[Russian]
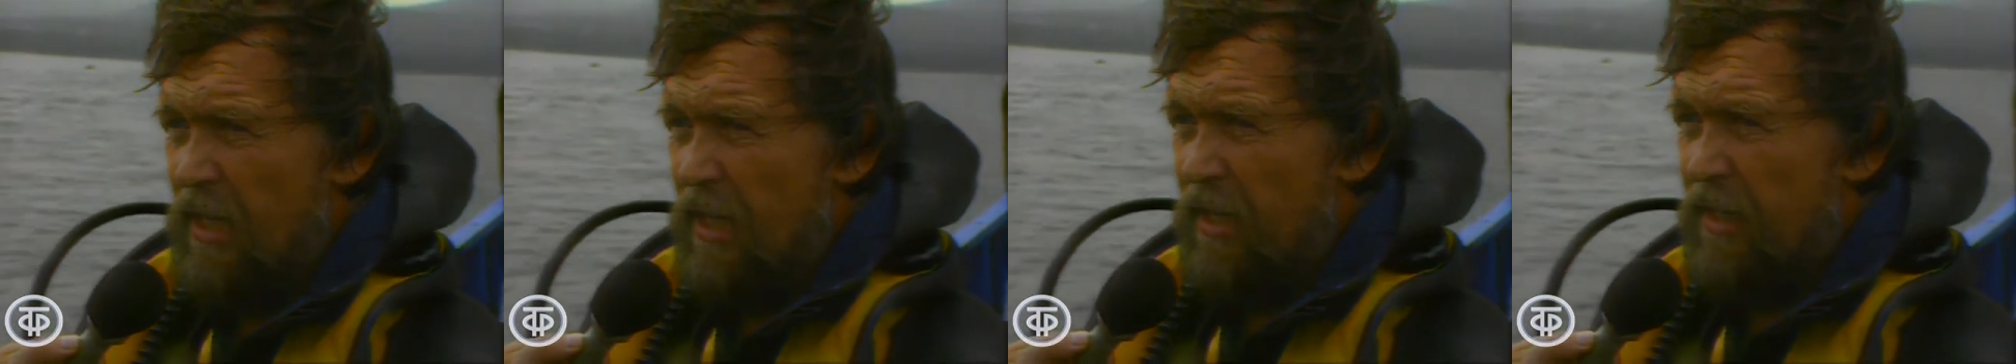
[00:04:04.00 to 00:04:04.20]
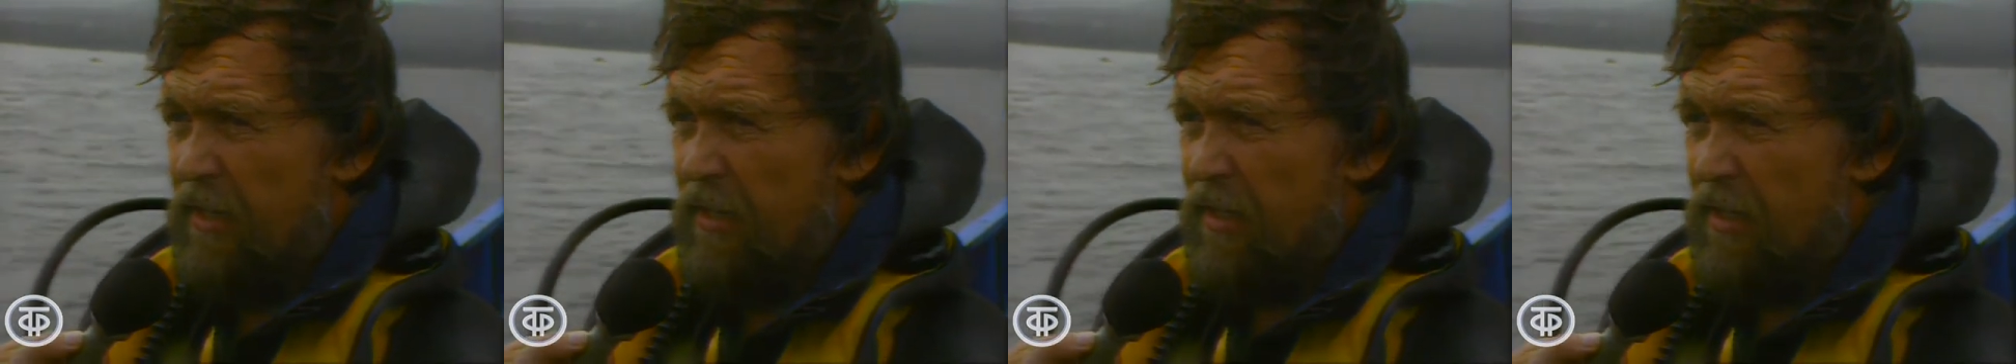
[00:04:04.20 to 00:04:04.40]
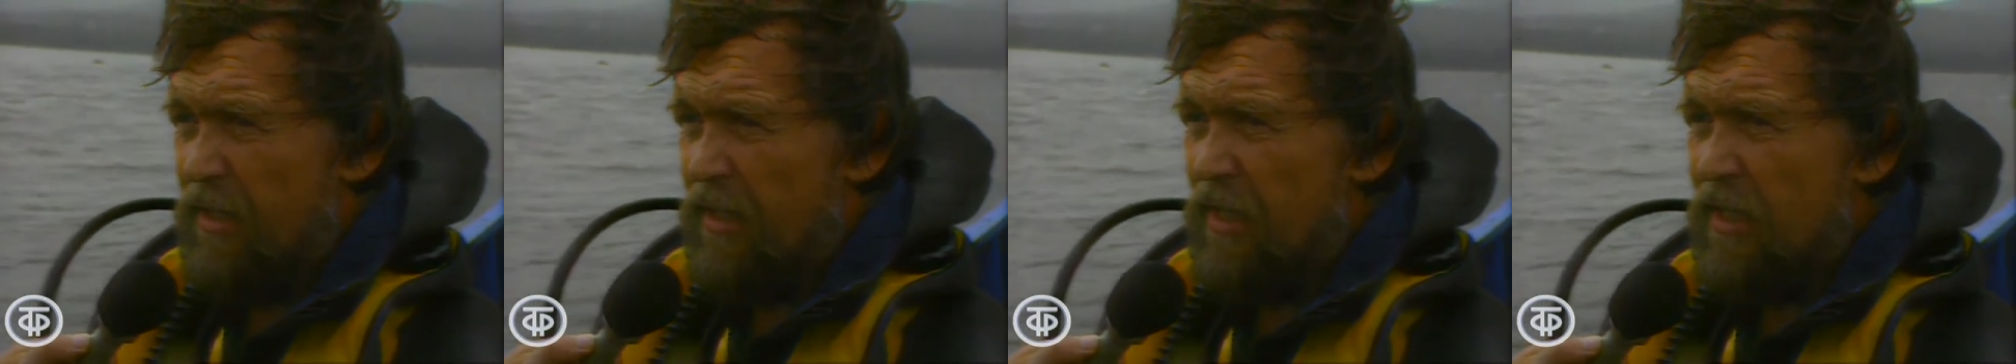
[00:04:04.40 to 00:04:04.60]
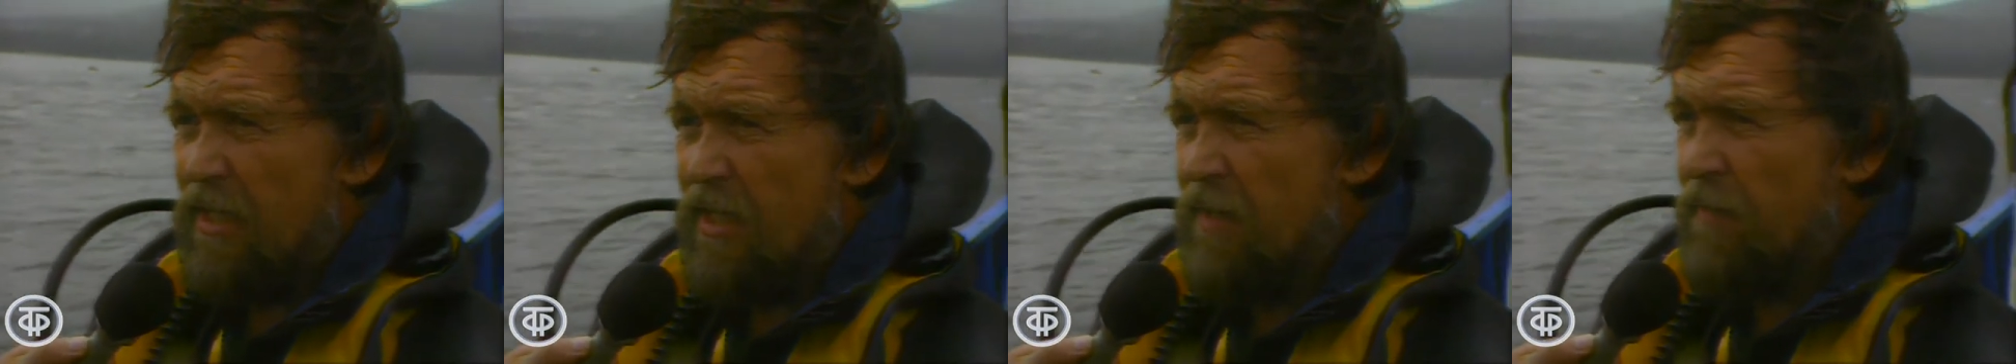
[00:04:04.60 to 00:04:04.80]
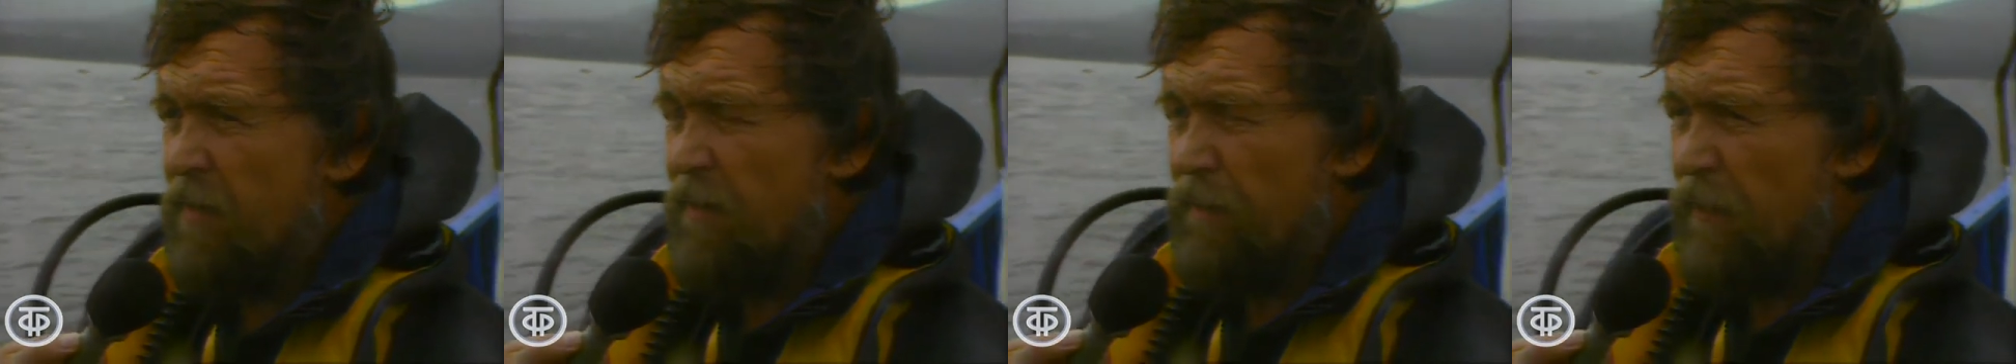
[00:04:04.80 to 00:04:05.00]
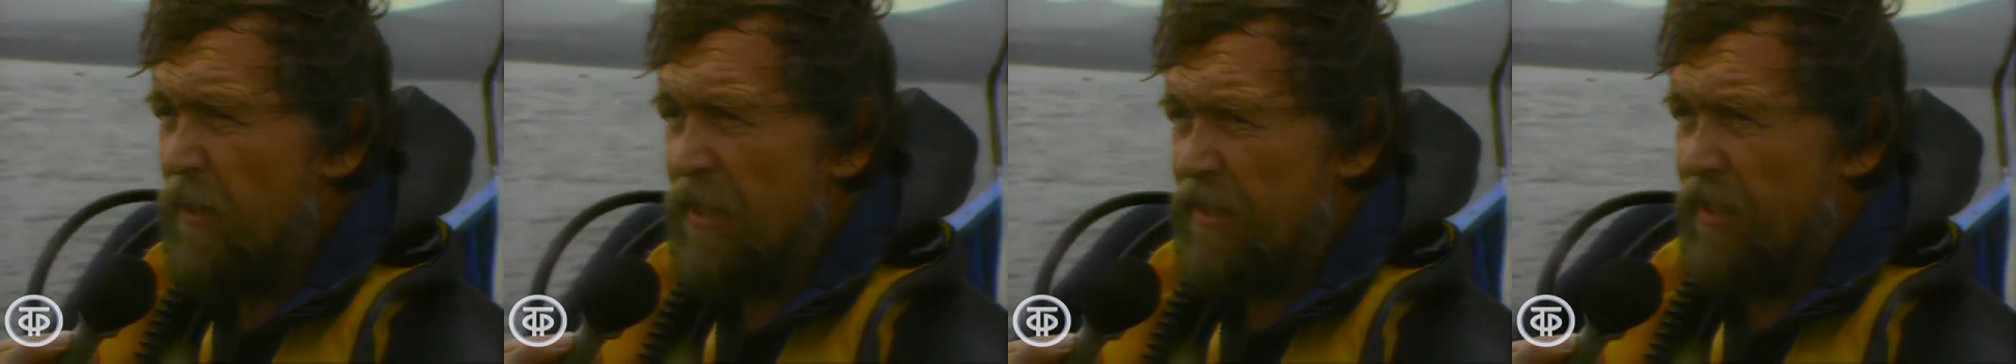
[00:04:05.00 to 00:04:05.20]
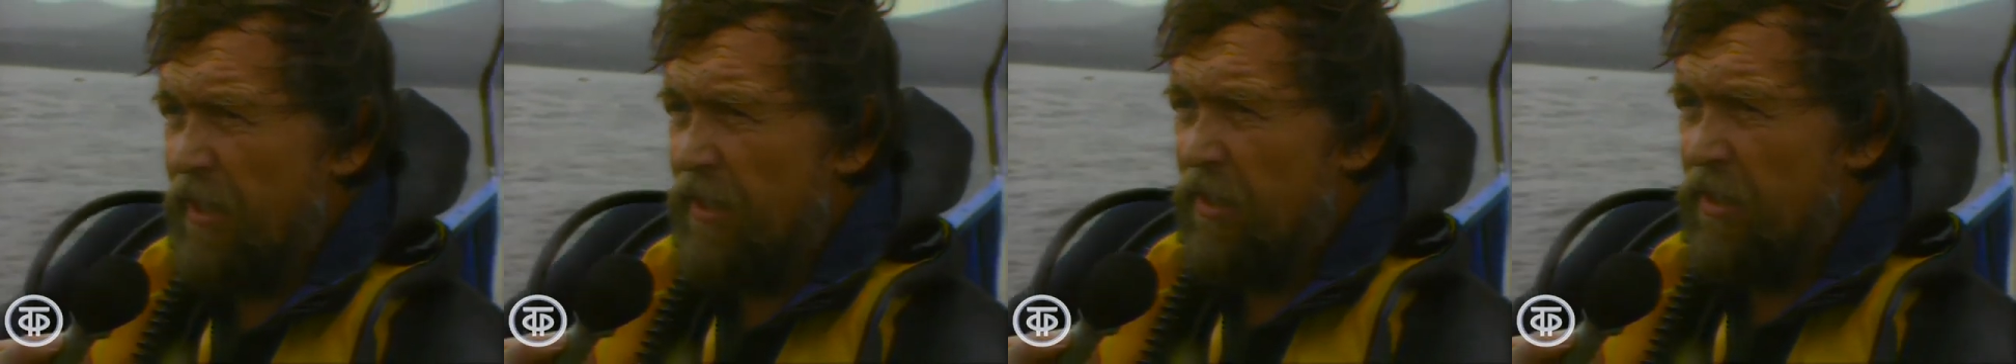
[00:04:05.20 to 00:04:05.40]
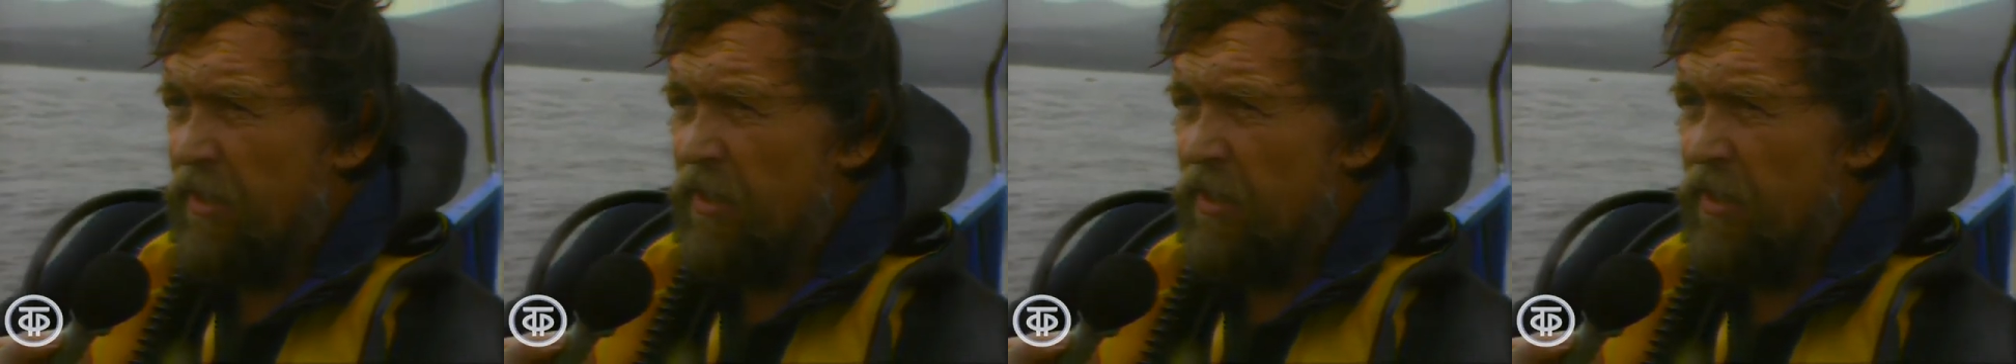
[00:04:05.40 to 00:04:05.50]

И если мы быстро не